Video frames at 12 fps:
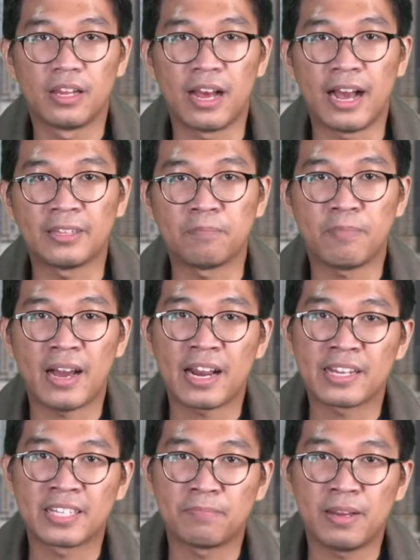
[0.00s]
At
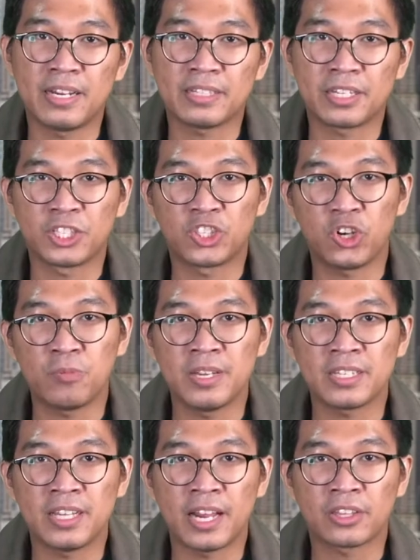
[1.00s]
para sa Balitang
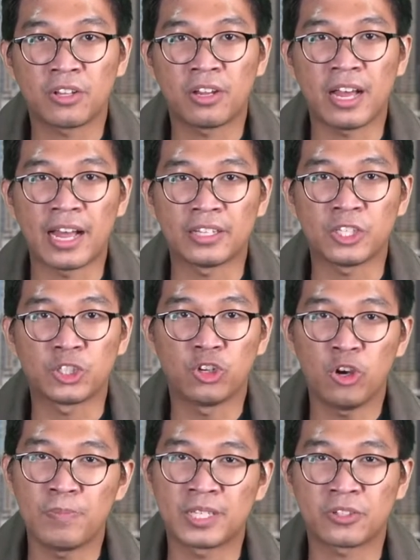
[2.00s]
Showbiz, narito ang ating
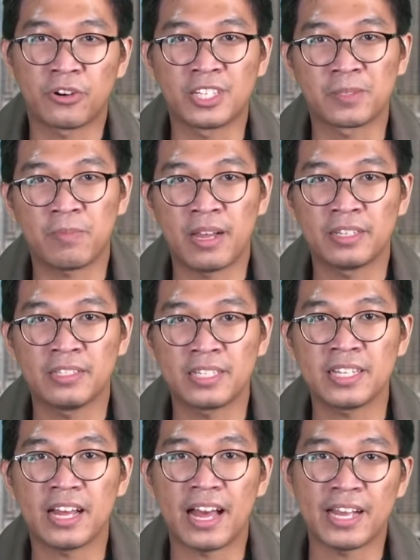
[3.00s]
showbiz correspondent na si
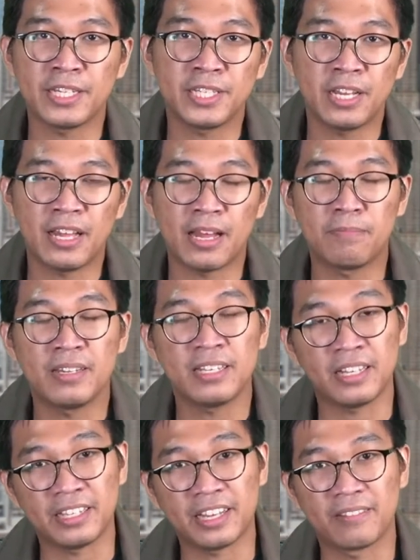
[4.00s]
Aizel
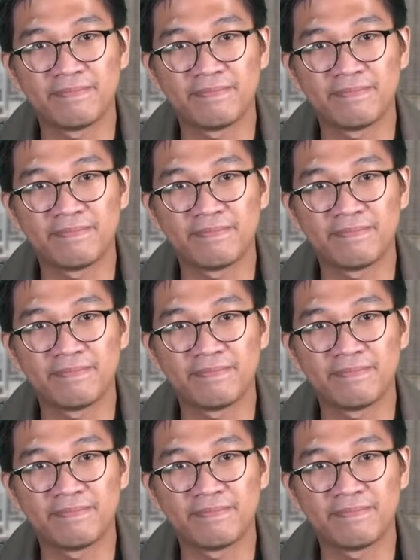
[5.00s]
Abanila.